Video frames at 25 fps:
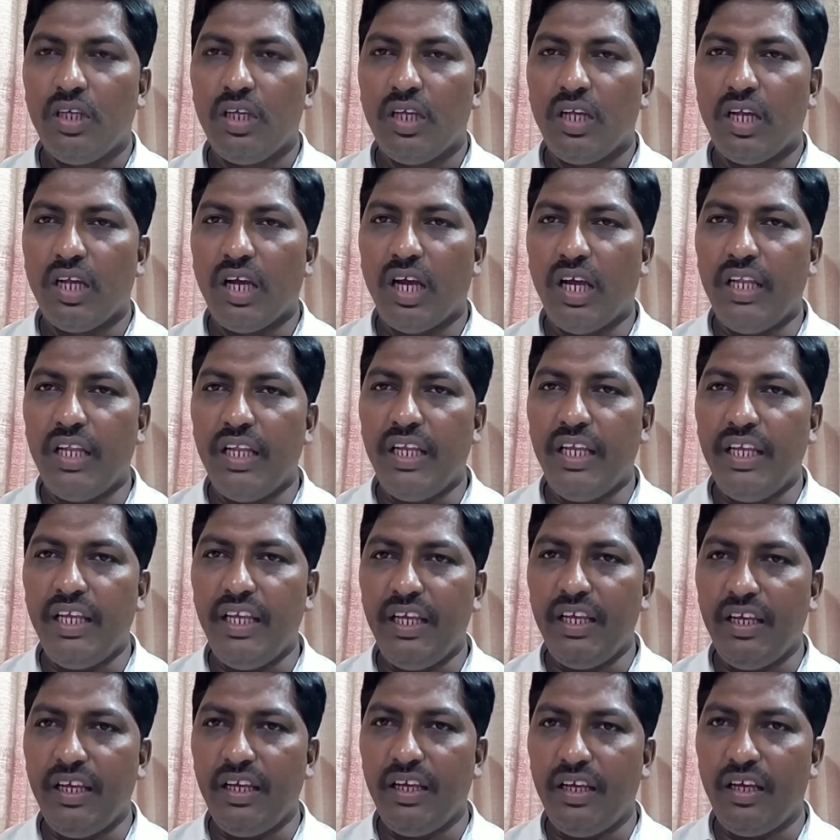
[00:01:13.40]
కానీ
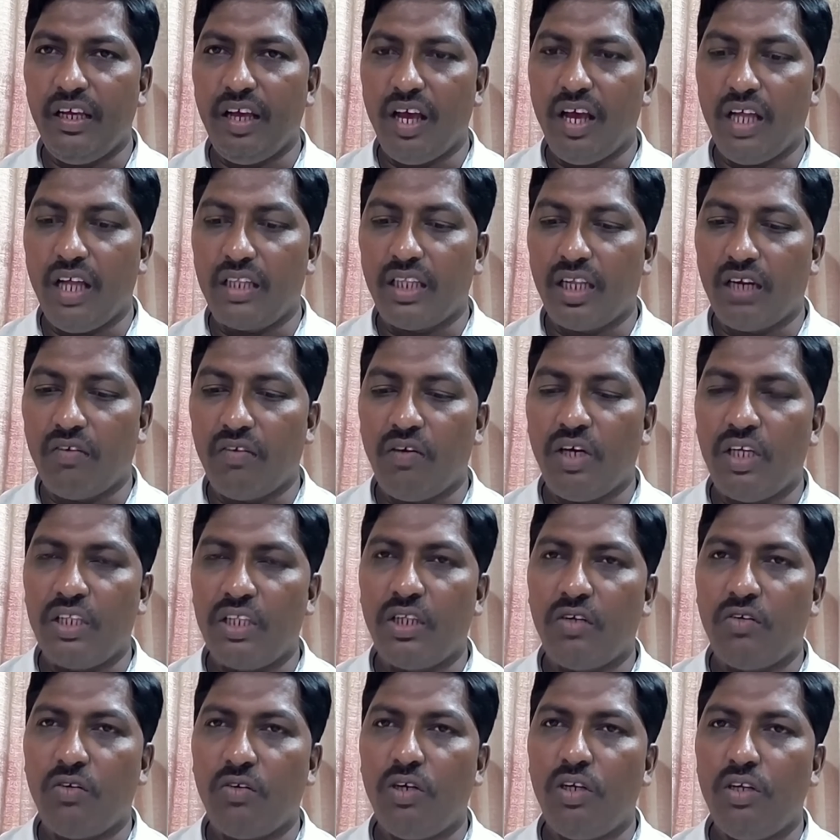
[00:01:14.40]
ఆ తర్వాత
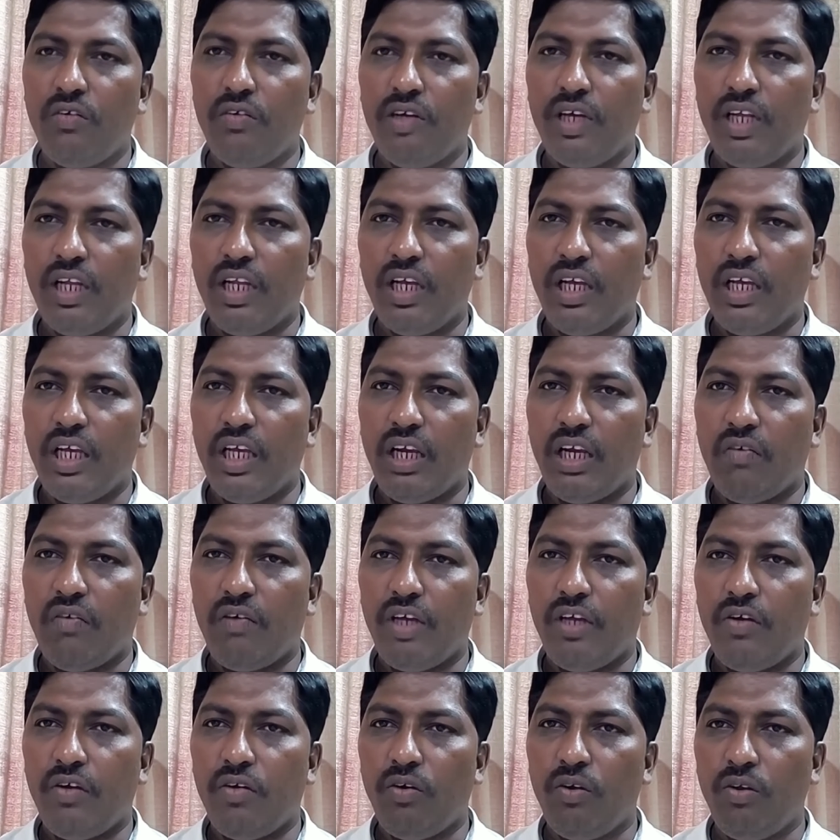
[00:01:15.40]
రెండు వేల
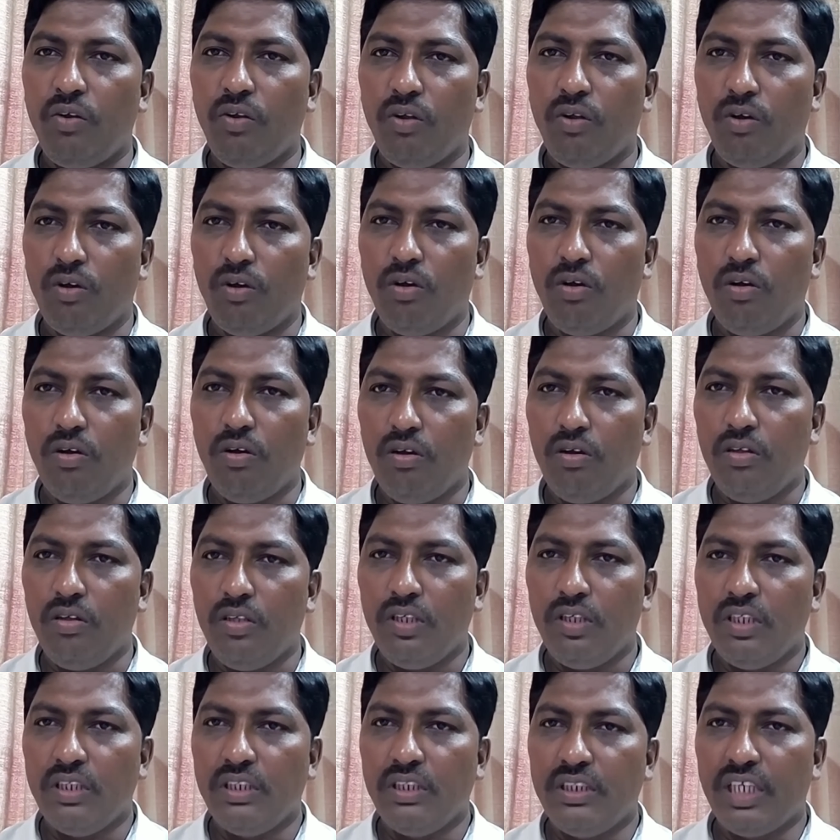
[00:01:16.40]
ఇరవై రెండులో
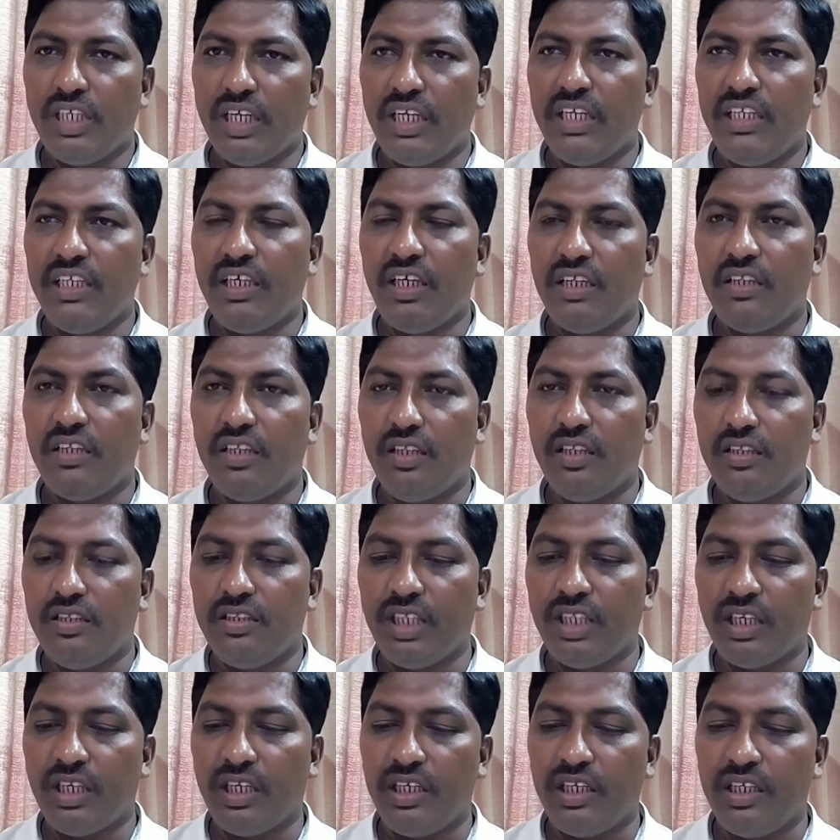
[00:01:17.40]
జనహత్
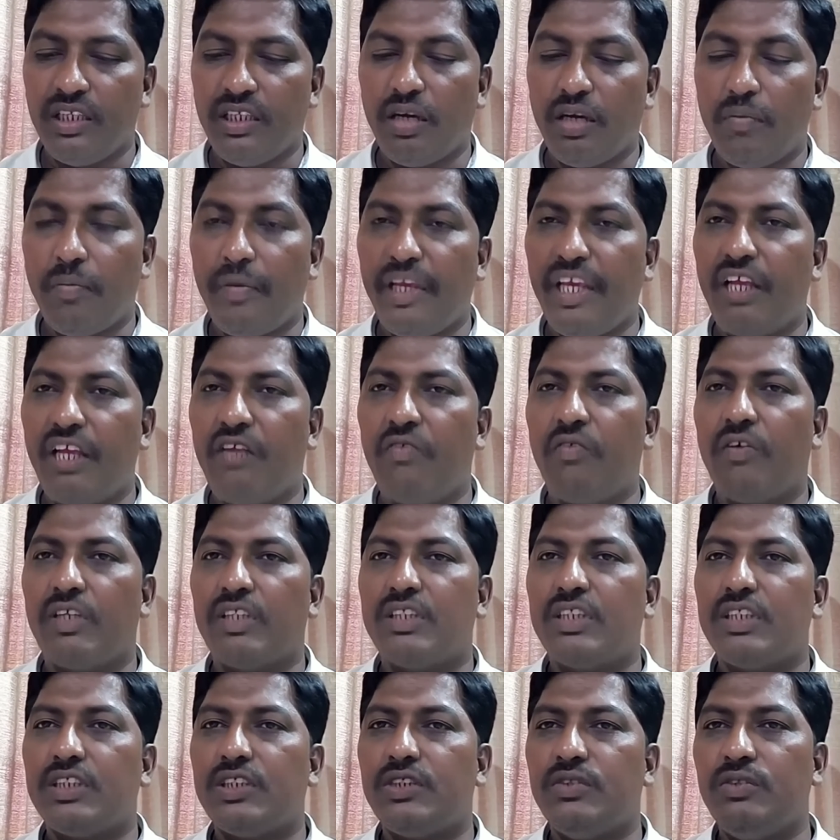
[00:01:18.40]
జనహిత్ అభియాన్
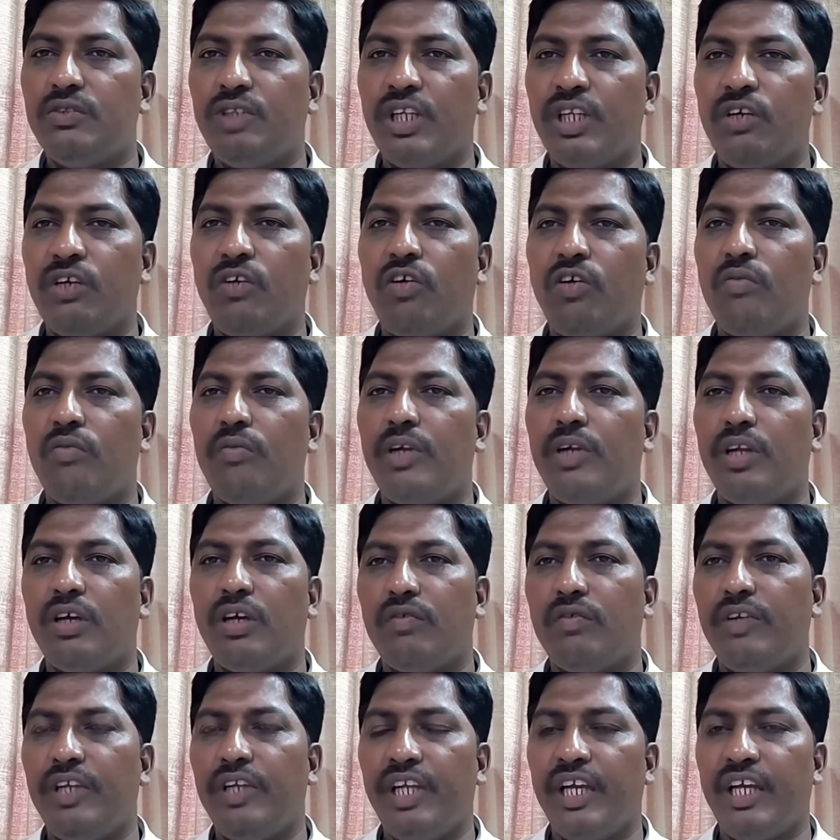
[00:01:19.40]
వర్సెస్ యూనియన్ గవర్నమెంట్
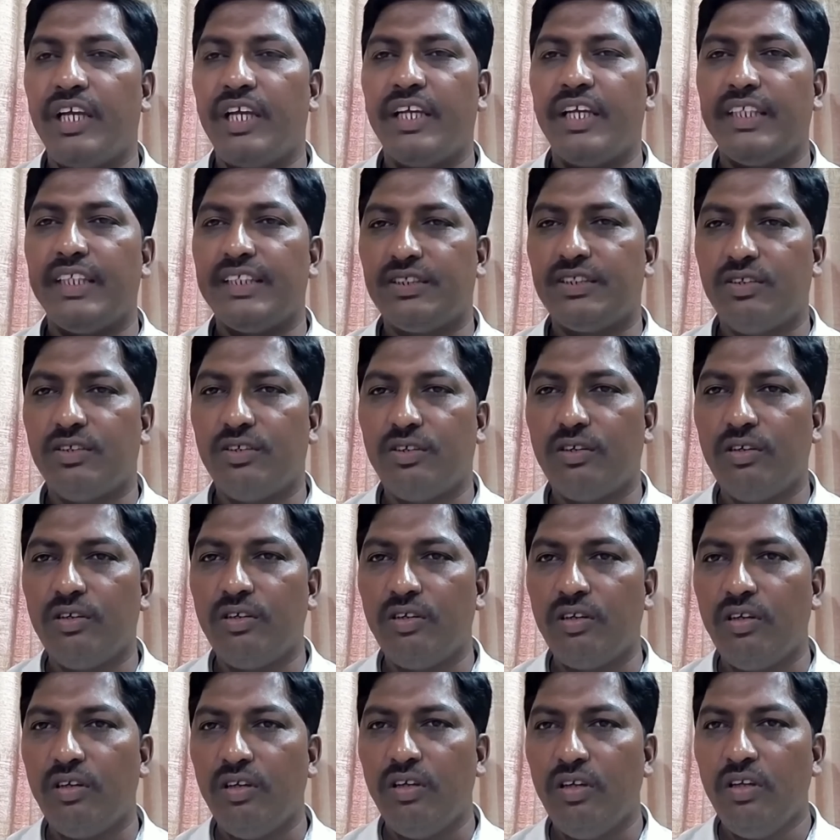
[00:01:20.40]
ఆఫ్ ఇండియా కేసులో
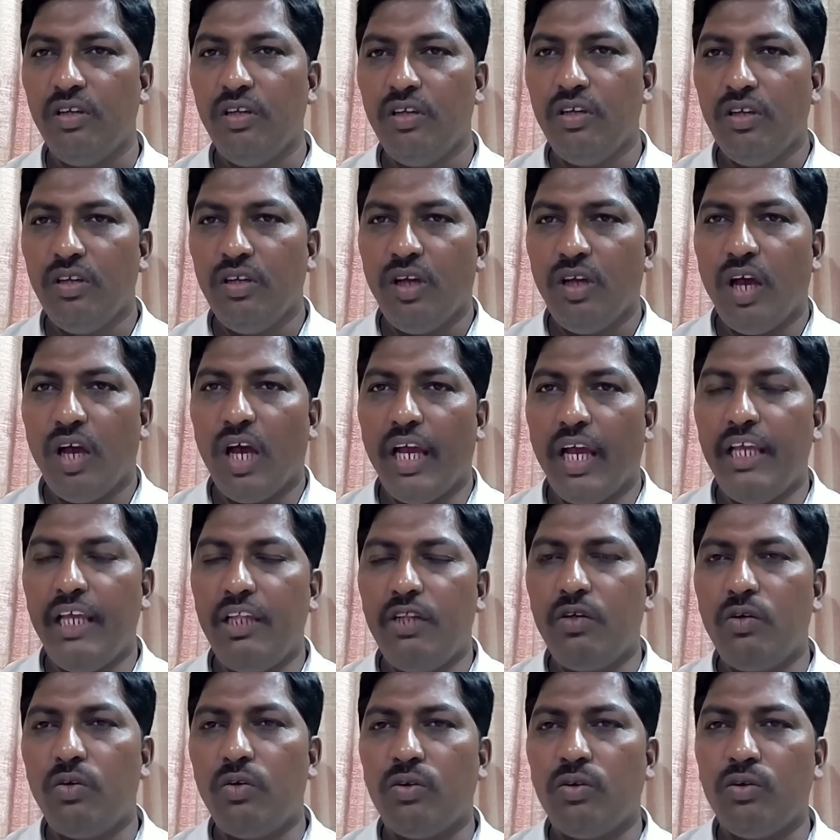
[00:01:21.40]

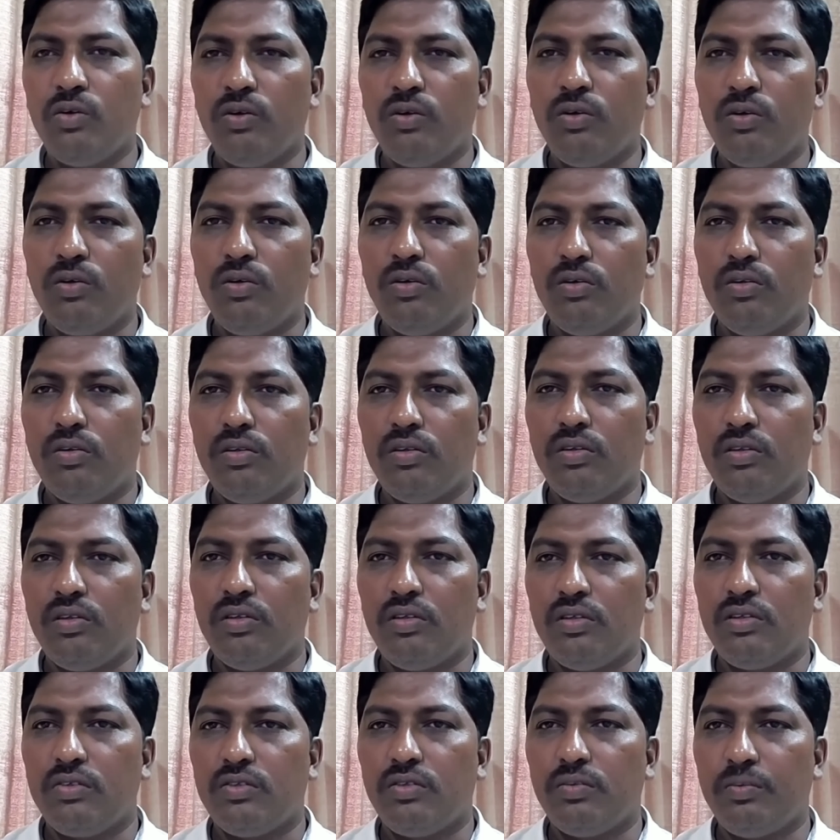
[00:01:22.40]
ఐదుగురు
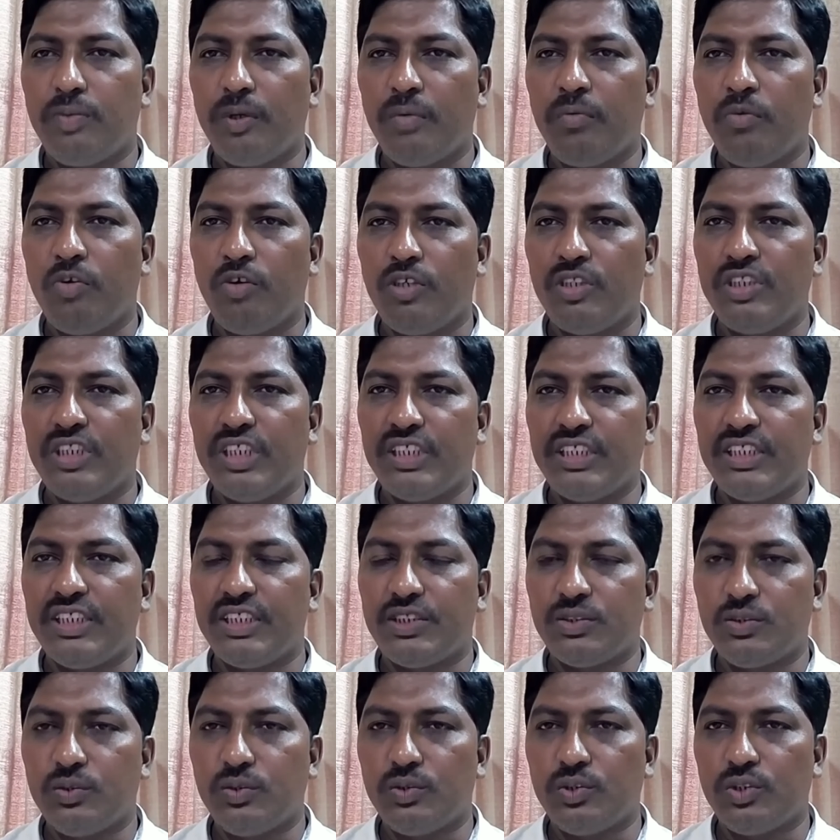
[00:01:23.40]
సుప్రీంకోర్టు
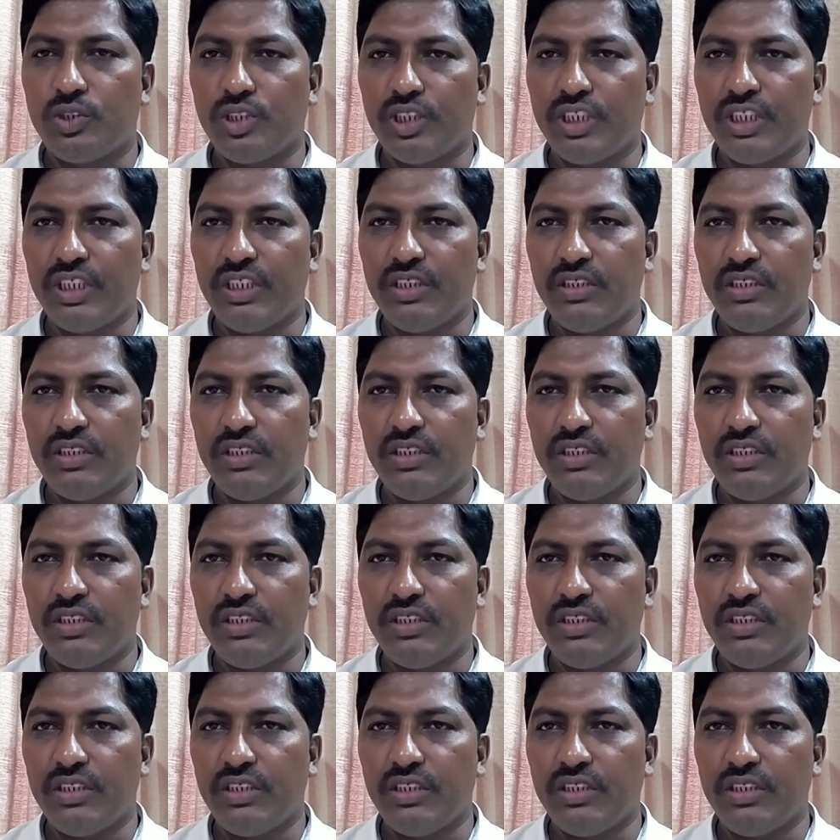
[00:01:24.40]
జడ్జెస్ కూర్చొని